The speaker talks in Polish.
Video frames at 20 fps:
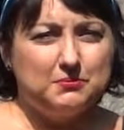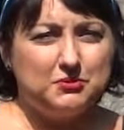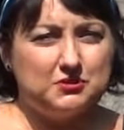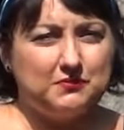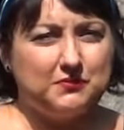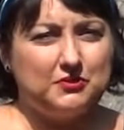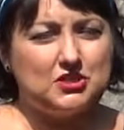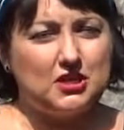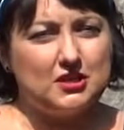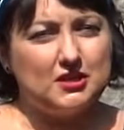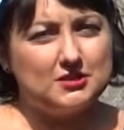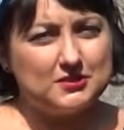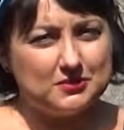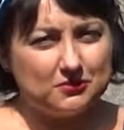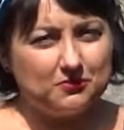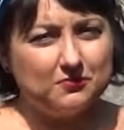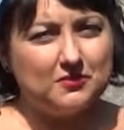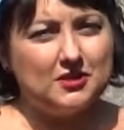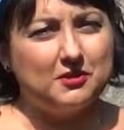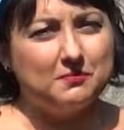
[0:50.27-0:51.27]
przewidziane
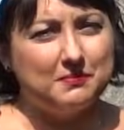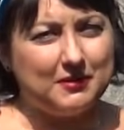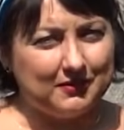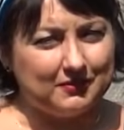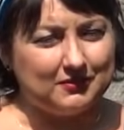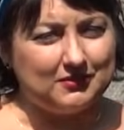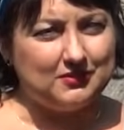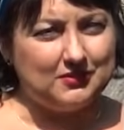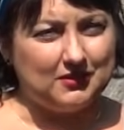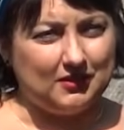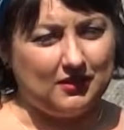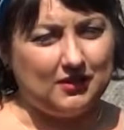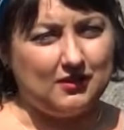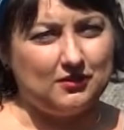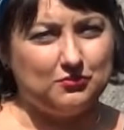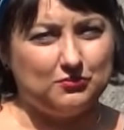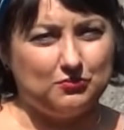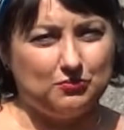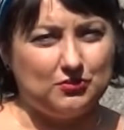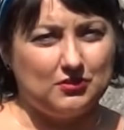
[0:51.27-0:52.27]
są fragmenty tej
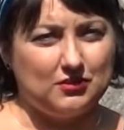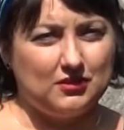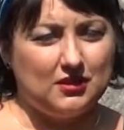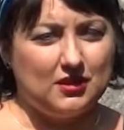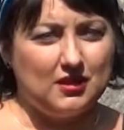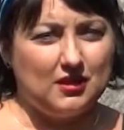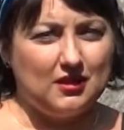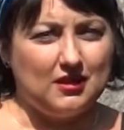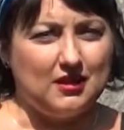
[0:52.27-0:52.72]
lektury,